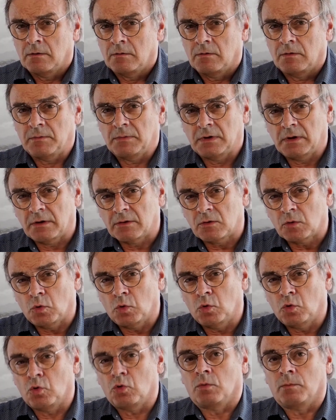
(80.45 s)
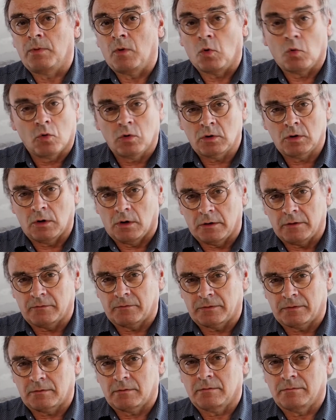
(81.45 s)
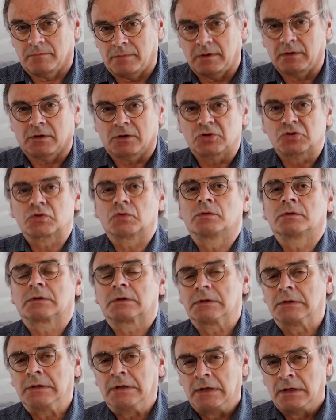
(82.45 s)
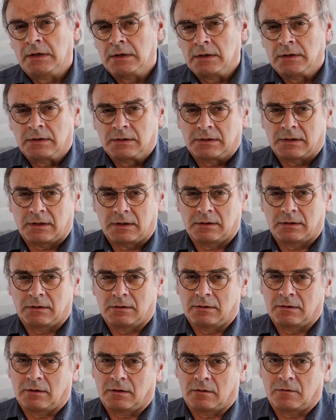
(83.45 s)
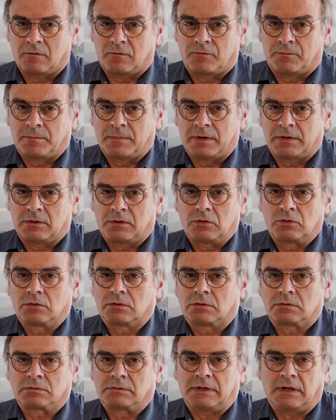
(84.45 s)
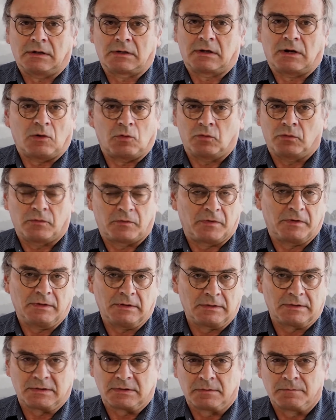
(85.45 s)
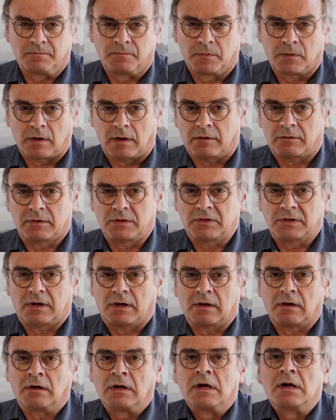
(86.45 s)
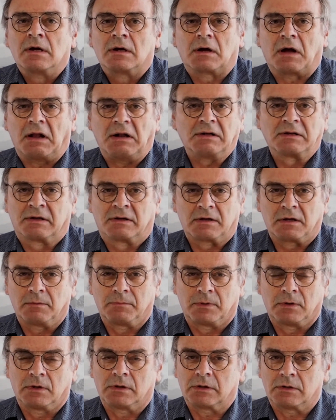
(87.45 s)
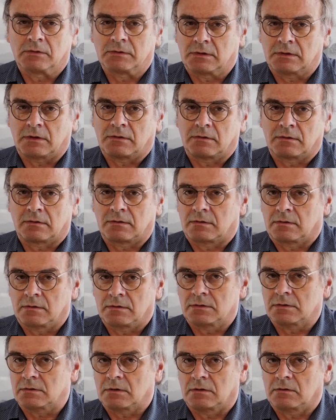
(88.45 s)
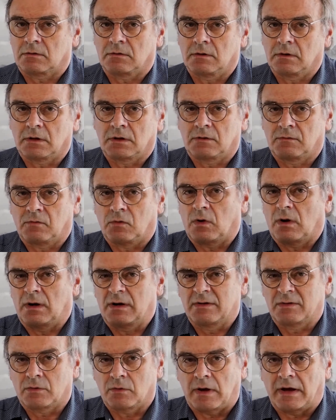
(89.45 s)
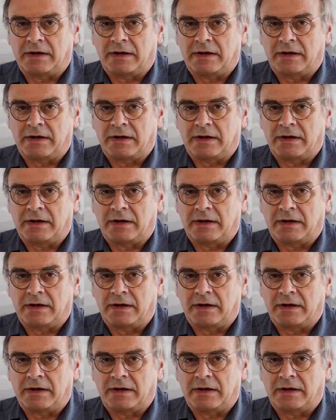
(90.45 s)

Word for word: Wenn man da so hochläuft, mehrere Stunden, dann läuft man durch ja, grauen Fels. Also ja Kalkgebirge und das ist dort so irgendwo alles so